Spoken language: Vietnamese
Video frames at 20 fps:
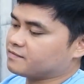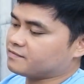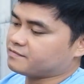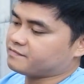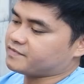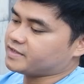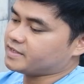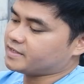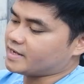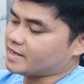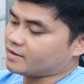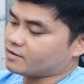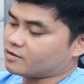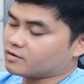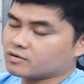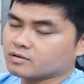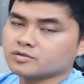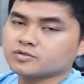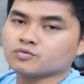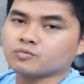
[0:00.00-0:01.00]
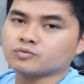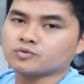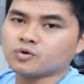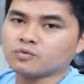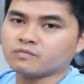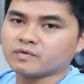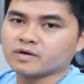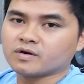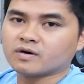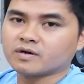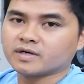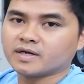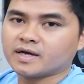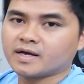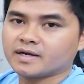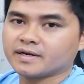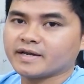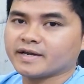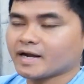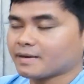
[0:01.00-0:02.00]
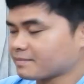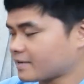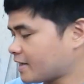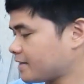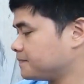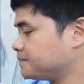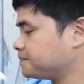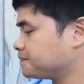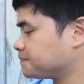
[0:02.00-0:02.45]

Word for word: vì để nó trùng trùng với con D5 này.